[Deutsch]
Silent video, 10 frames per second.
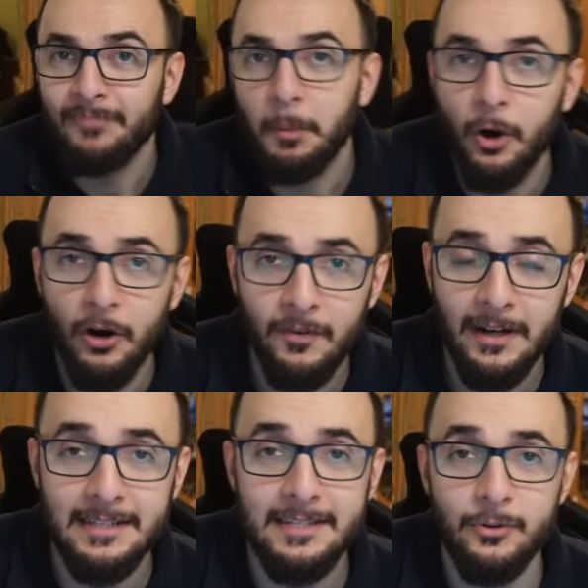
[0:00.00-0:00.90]
brauchen wir
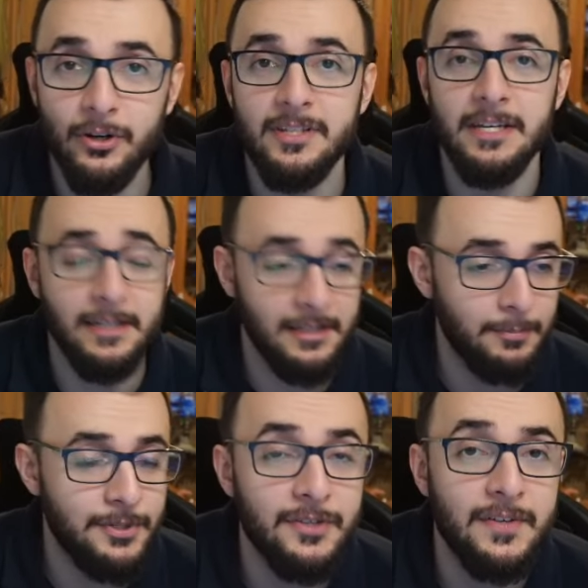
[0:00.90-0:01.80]
als Nerds eh nicht,
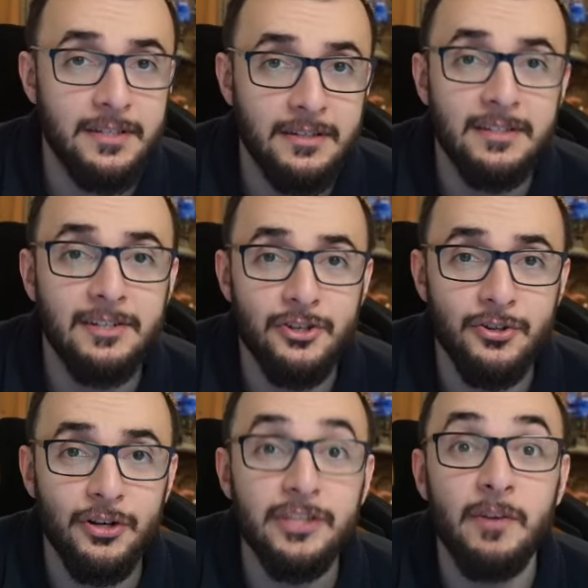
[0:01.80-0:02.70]
beziehungsweise
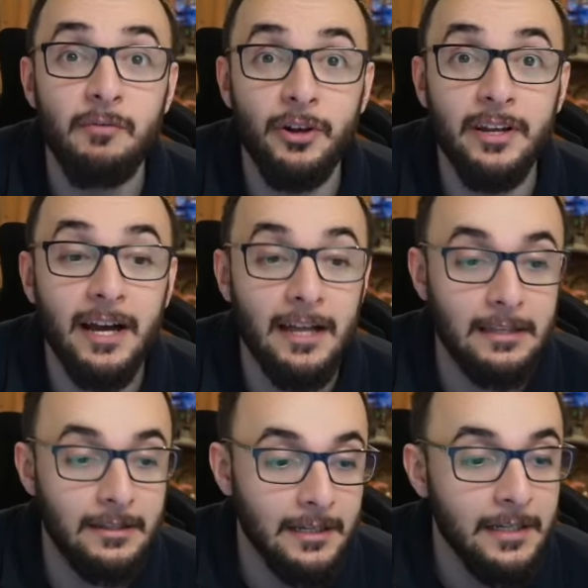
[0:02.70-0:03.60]
TCG-Nerds, wir wollen
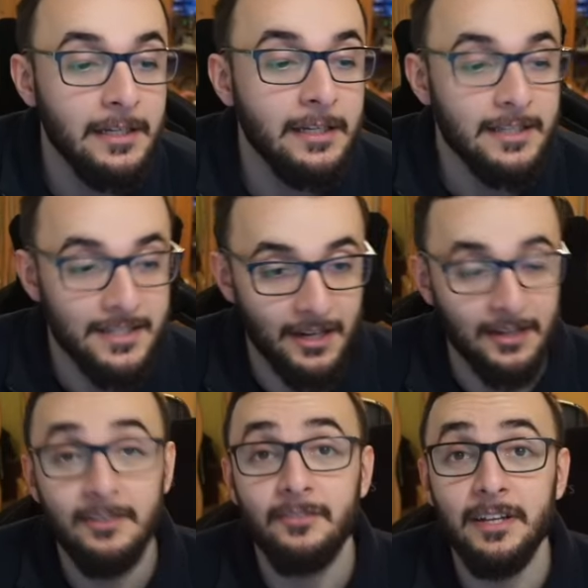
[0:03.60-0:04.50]
Karten. So,
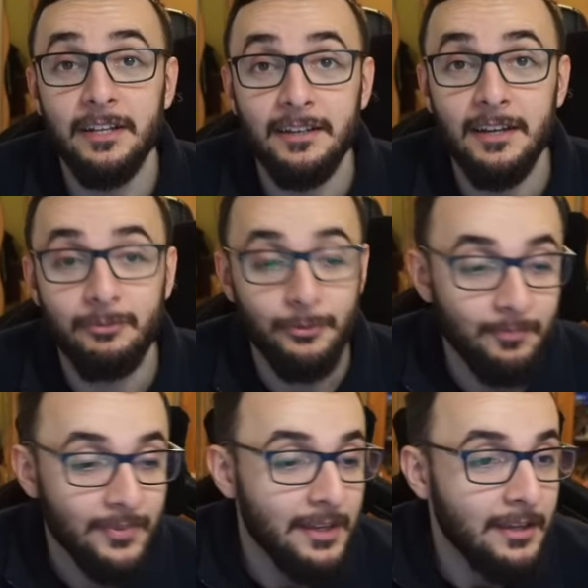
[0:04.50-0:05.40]
vielen Dank dafür.
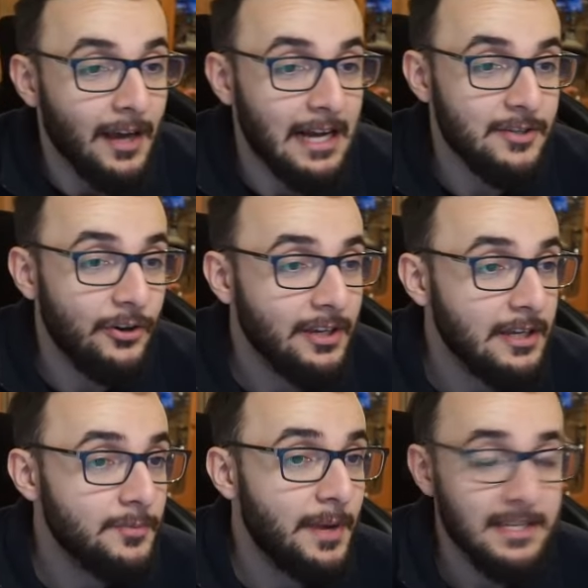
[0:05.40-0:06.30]
Also heute geht
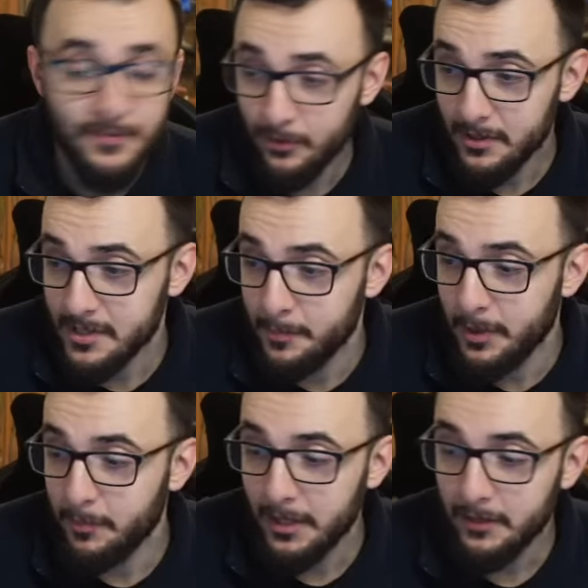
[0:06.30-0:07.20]
es um S-Force, eine
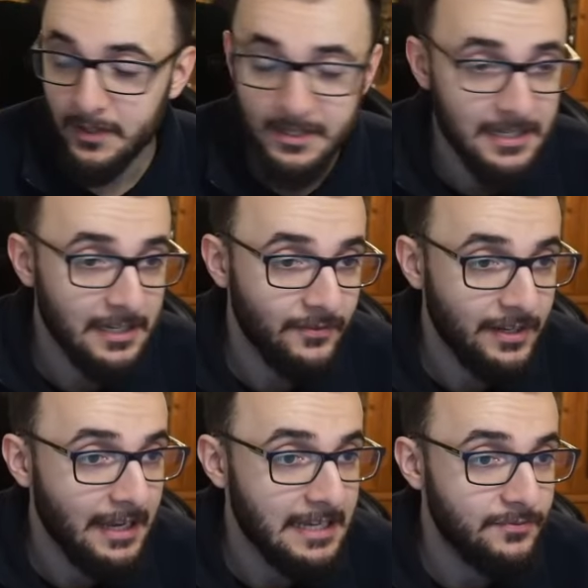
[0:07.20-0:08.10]
Premiere wie gesagt,
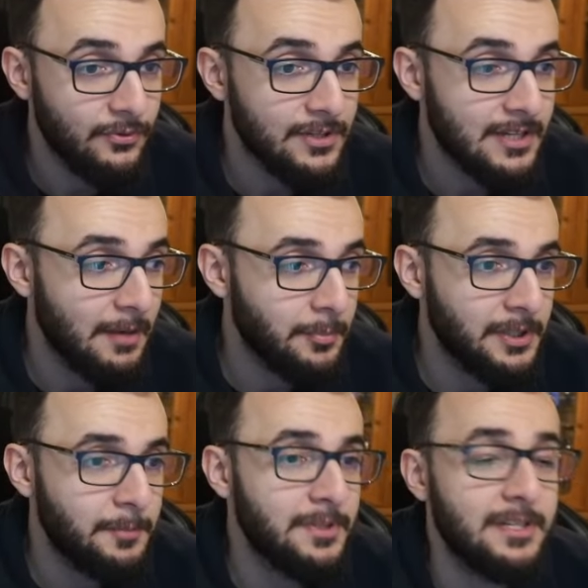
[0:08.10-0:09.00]
weil S-Force habe
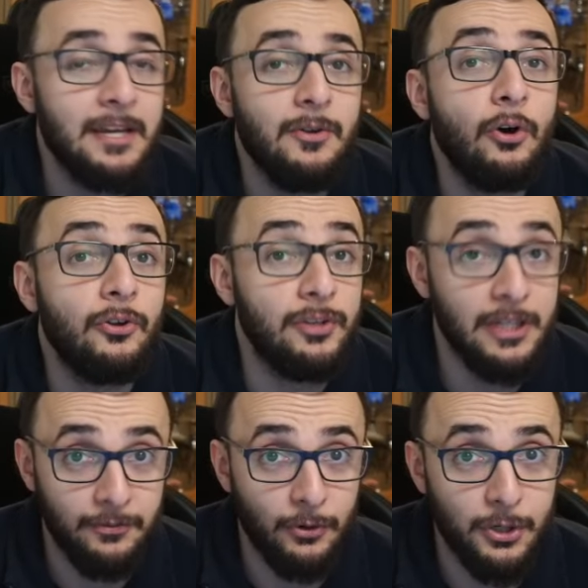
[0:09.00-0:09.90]
ich bisher noch
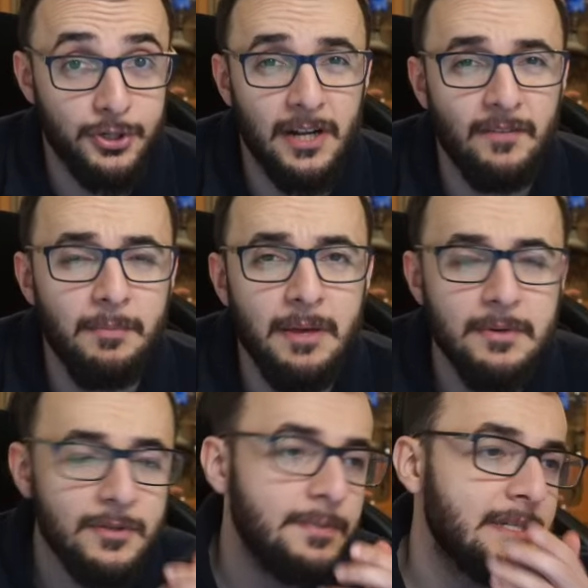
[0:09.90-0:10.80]
nie vorgestellt, weil mir
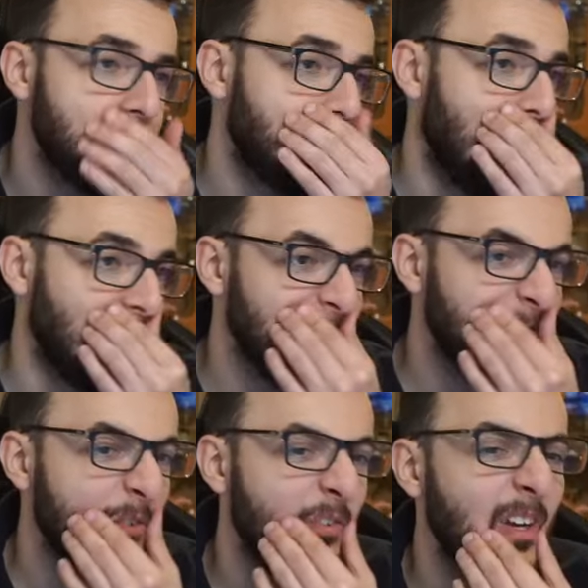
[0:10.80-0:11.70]
immer so ein bisschen die Karten
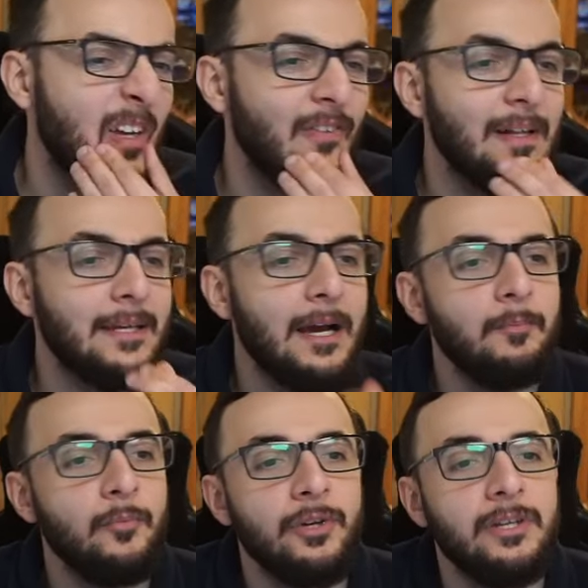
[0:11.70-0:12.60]
dafür gefehlt
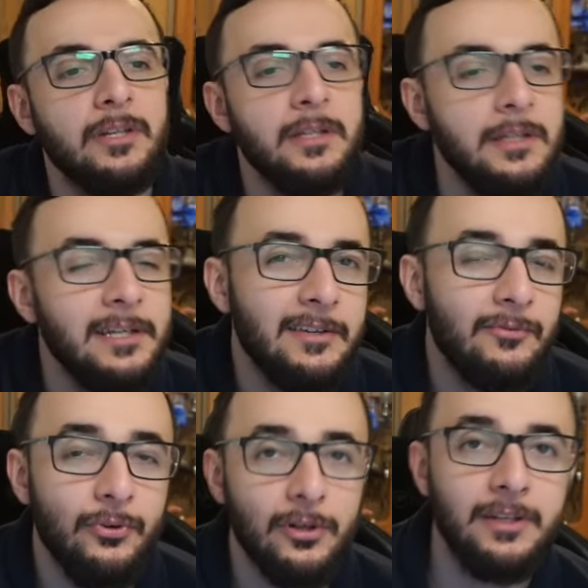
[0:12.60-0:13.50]
haben und ich nicht
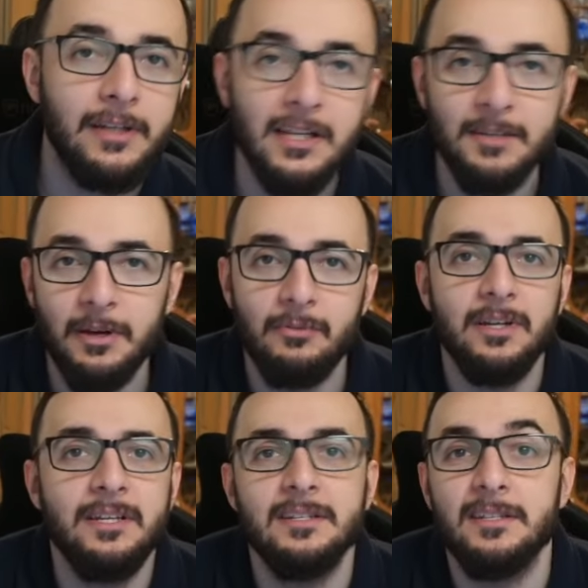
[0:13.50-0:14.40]
wirklich dachte bei
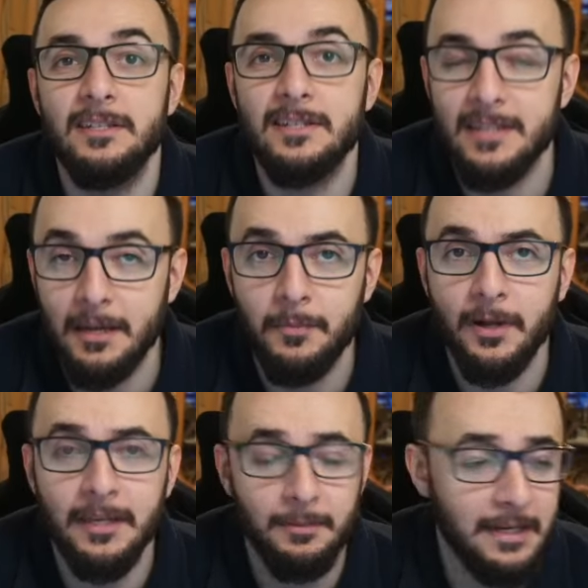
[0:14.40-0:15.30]
Release, dass dieses Deck
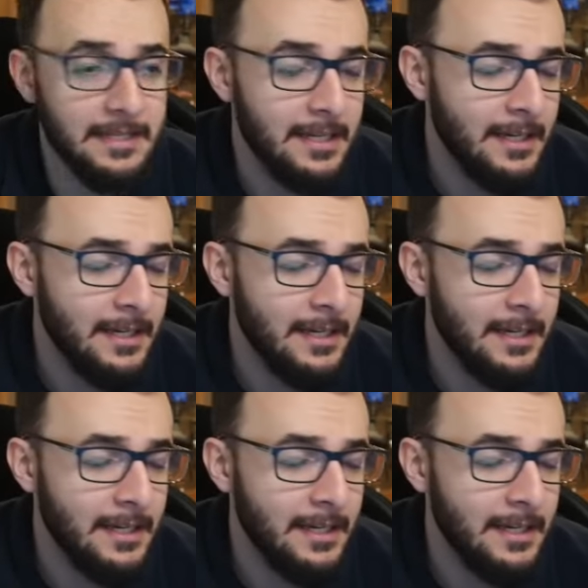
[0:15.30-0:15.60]
mal jemals